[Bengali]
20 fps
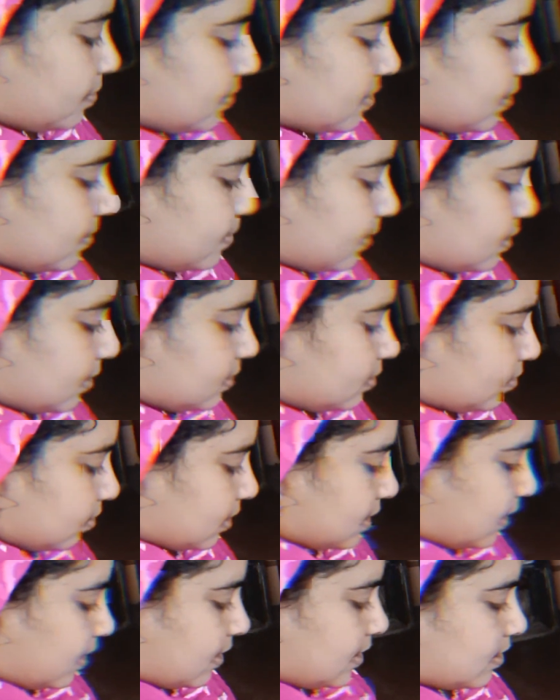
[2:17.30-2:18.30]
আমি আবার
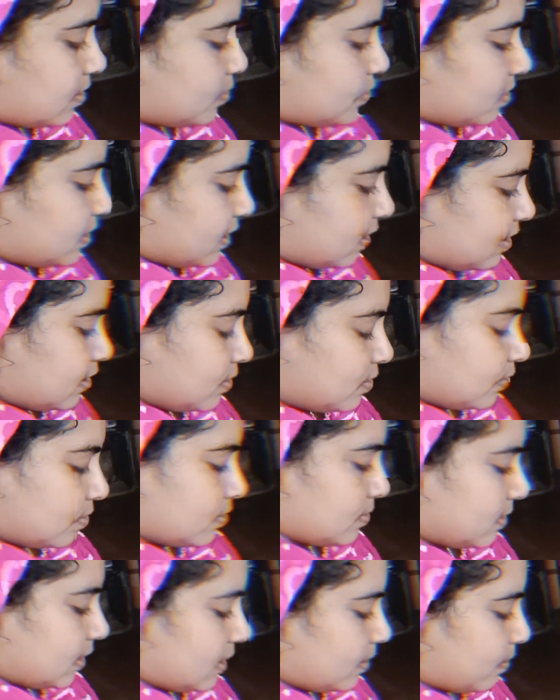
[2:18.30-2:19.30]
তরকারিটা করে নিই
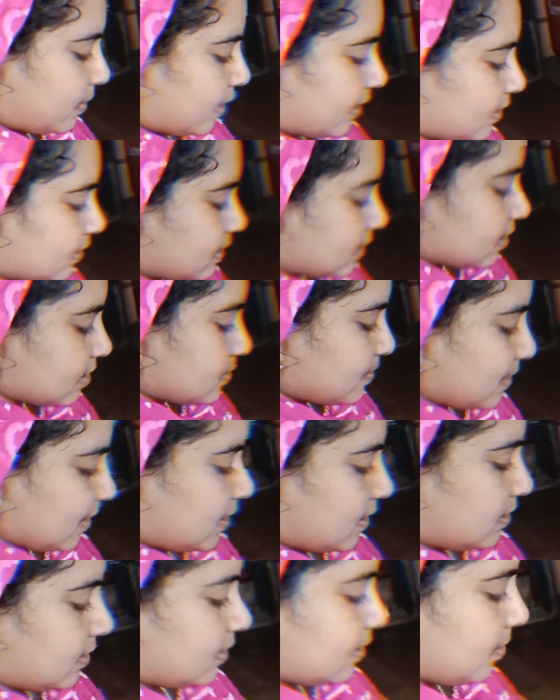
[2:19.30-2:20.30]
দুপুরবেলা বাড়িতে আসবে
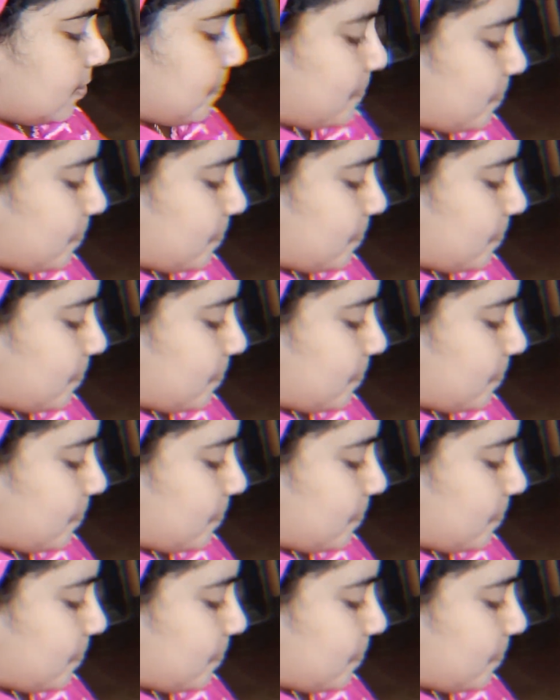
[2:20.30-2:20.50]
খেতে